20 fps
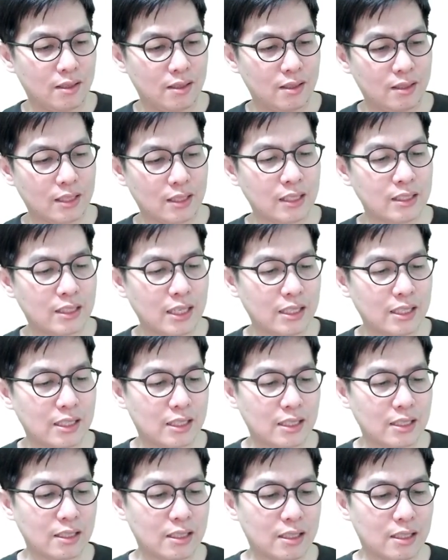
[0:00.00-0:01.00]
呈现
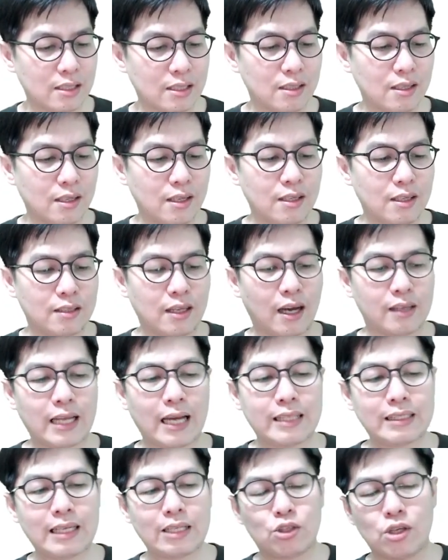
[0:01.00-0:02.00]
形式。然后当
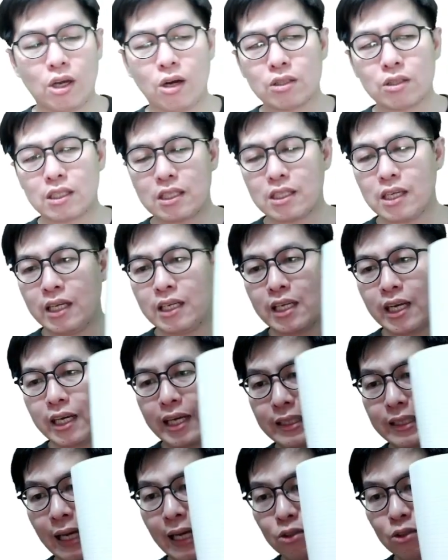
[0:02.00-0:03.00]
然在最后几页，你也可
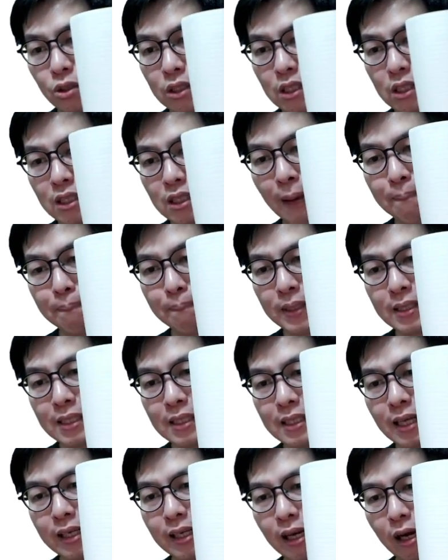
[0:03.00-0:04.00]
以当做子弹笔记
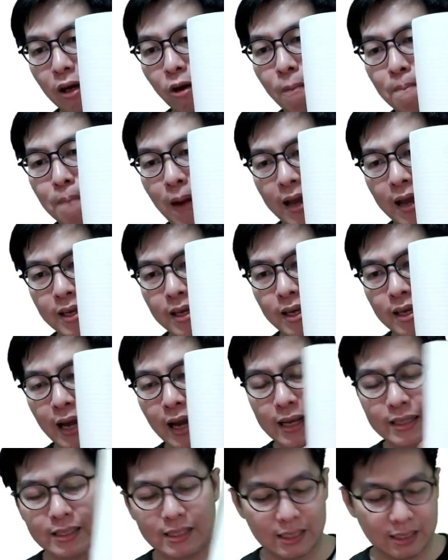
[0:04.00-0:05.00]
的一个空白页
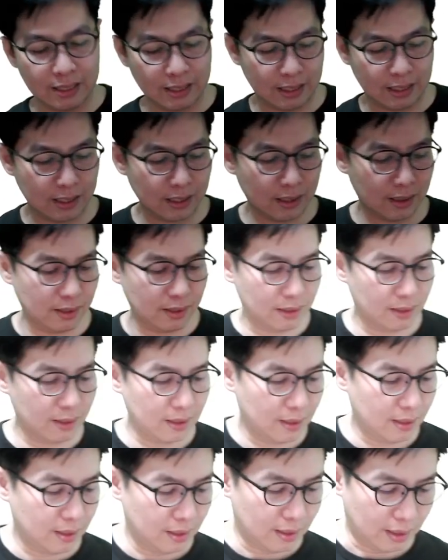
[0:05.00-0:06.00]
来进行。
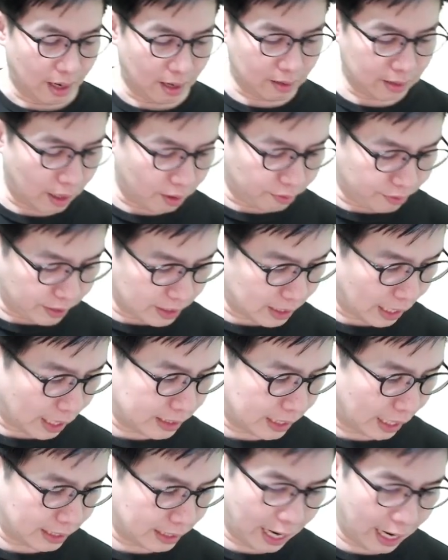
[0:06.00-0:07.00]
好，那我分享一
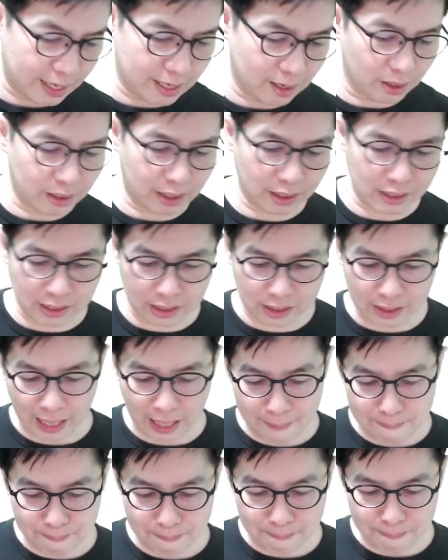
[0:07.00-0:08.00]
下，它有一个子
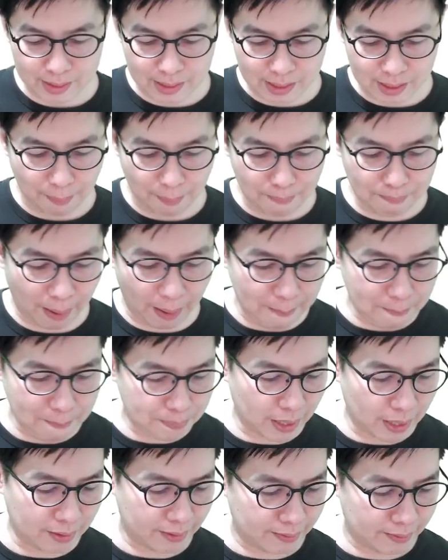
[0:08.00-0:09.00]
弹笔记的版
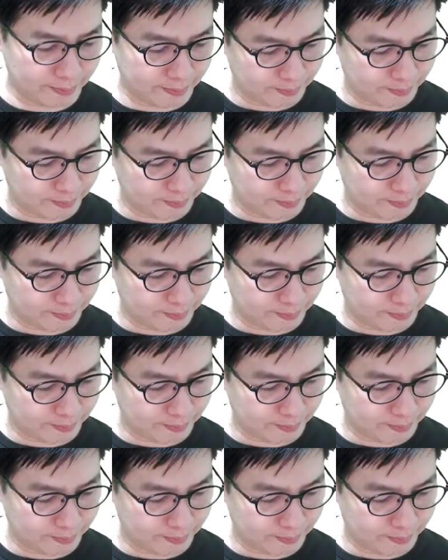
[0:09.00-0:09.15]
本。